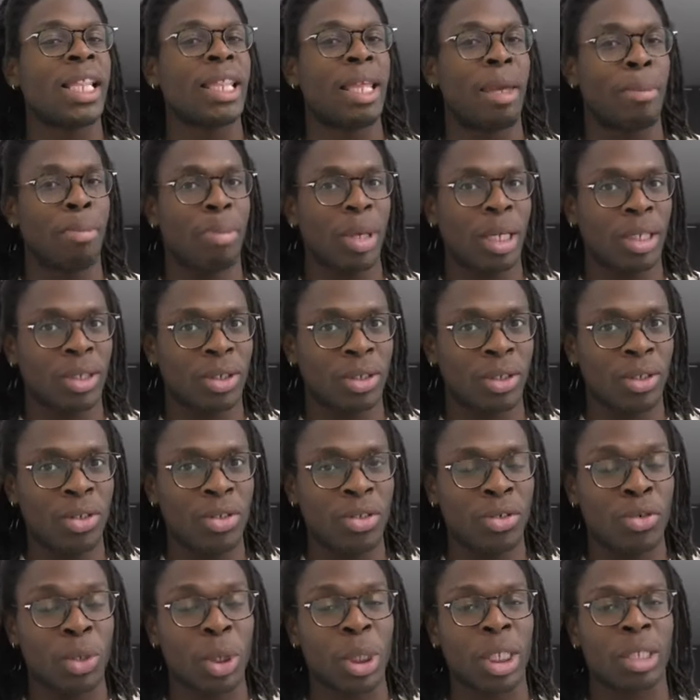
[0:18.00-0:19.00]
La
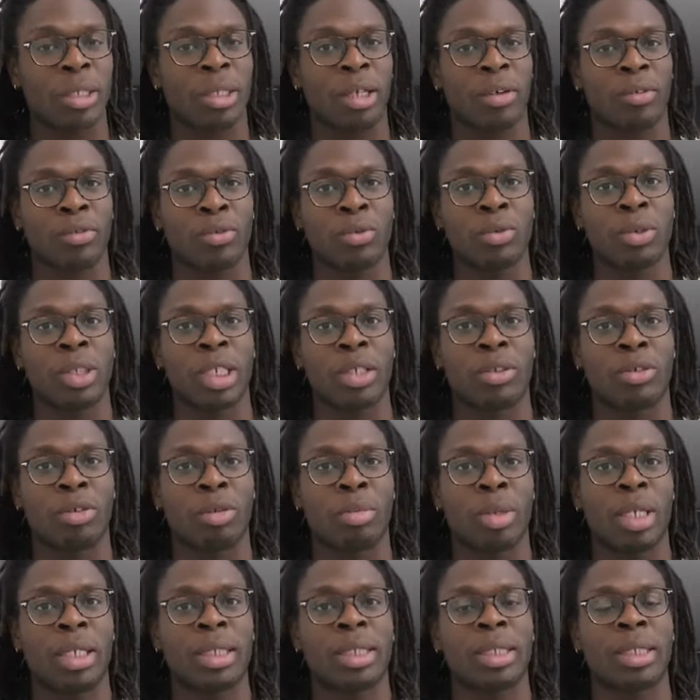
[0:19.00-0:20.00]
personne que j'interviewe cette
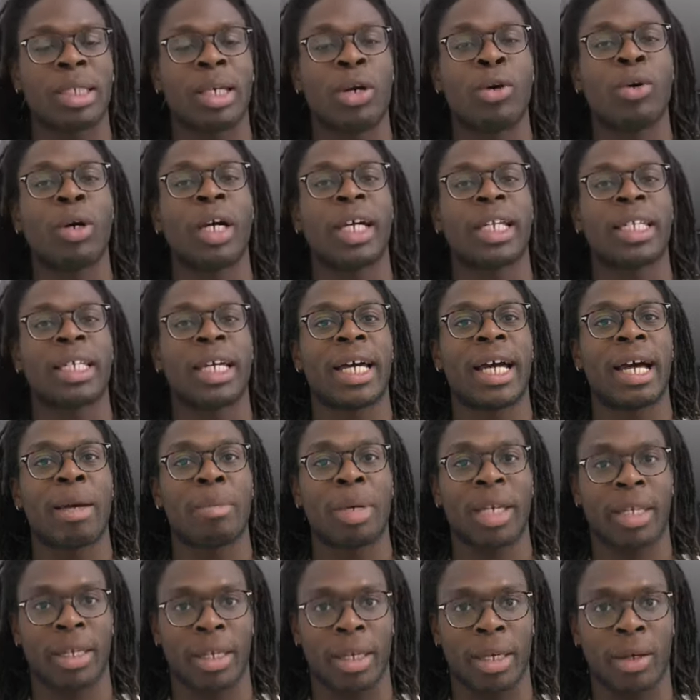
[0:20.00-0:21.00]
semaine, c'est Aurélien
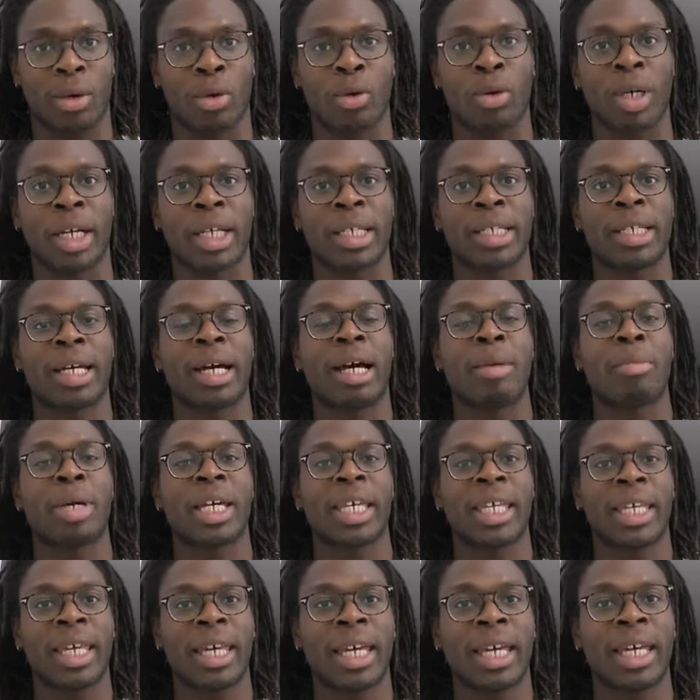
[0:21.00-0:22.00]
Amaker. Aurélien
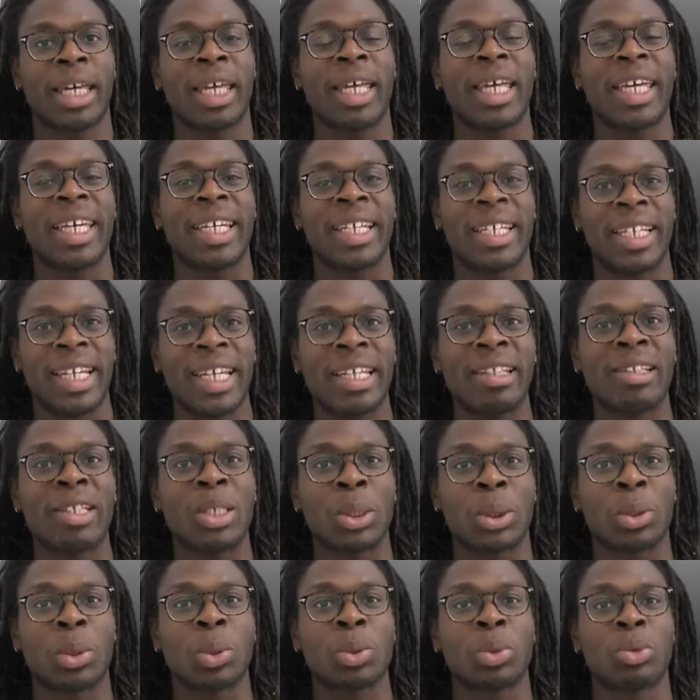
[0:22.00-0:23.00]
Amaker, il aide
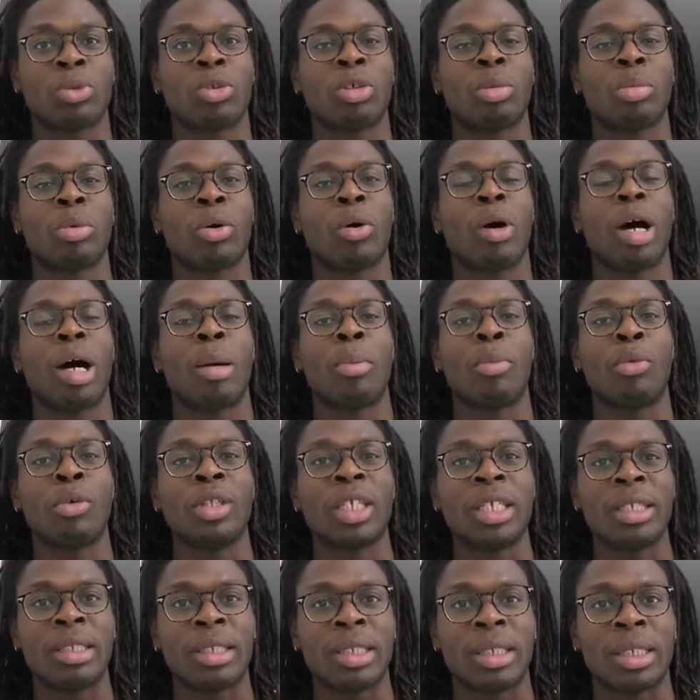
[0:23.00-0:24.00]
les gens justement à
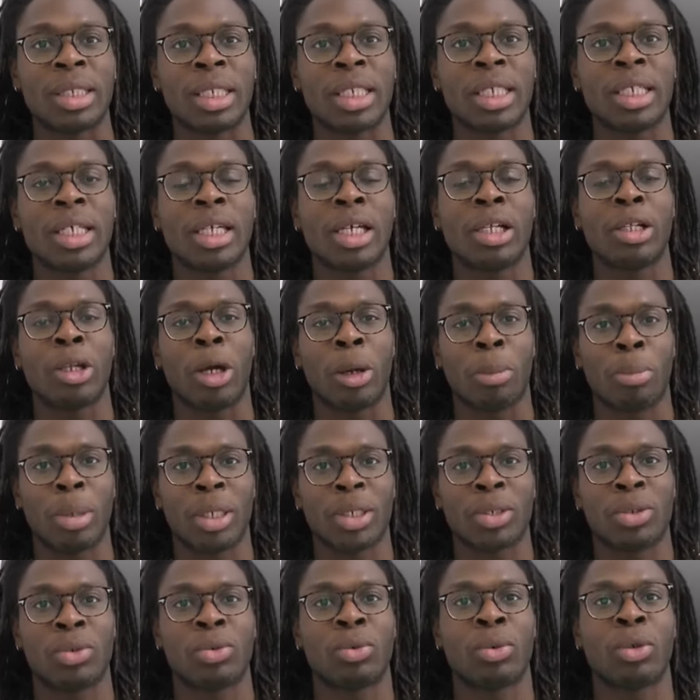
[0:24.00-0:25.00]
monétiser leur
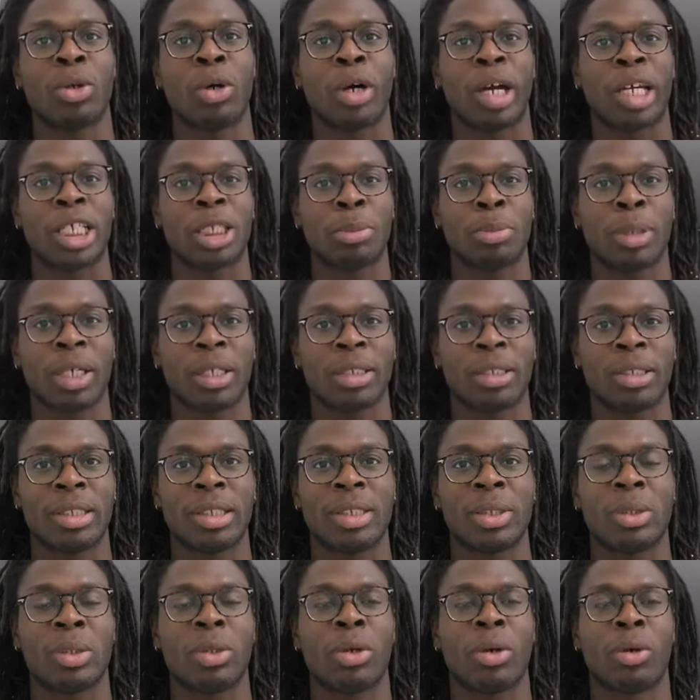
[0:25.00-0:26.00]
passion, leur
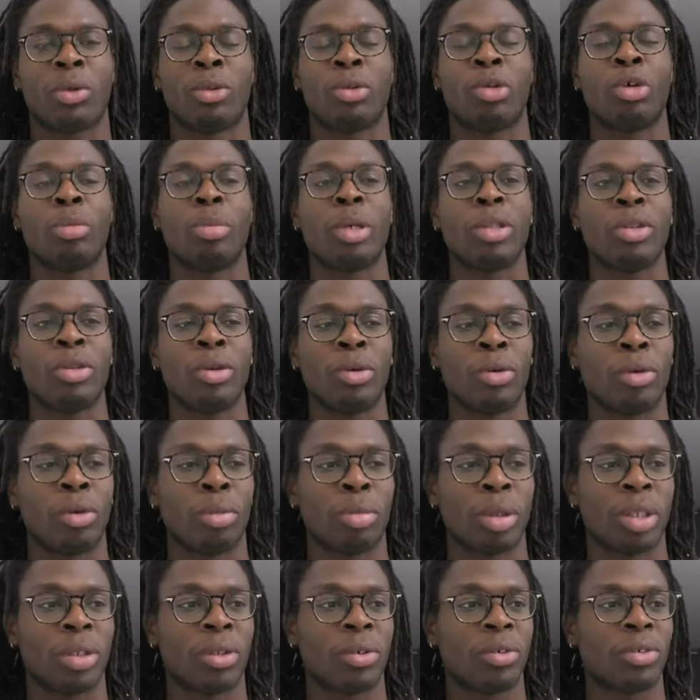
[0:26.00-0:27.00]
expertise, leur domaine de
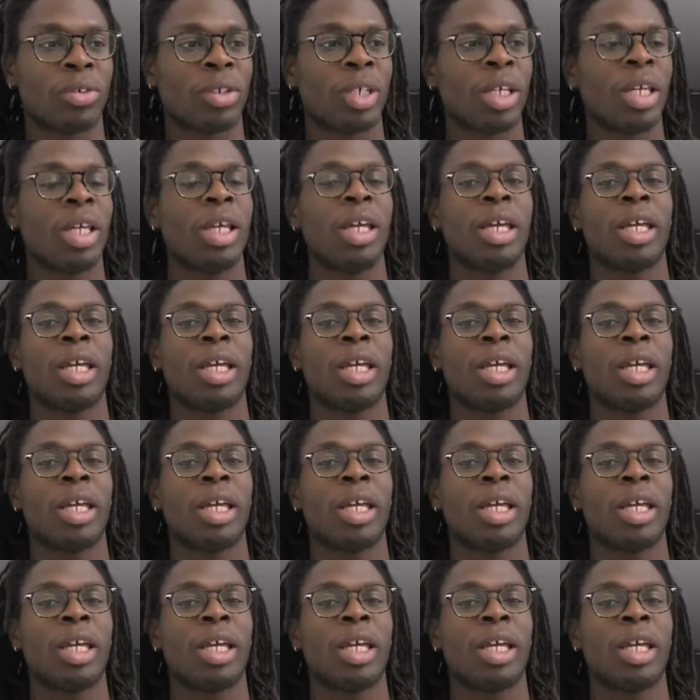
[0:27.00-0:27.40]
compétences.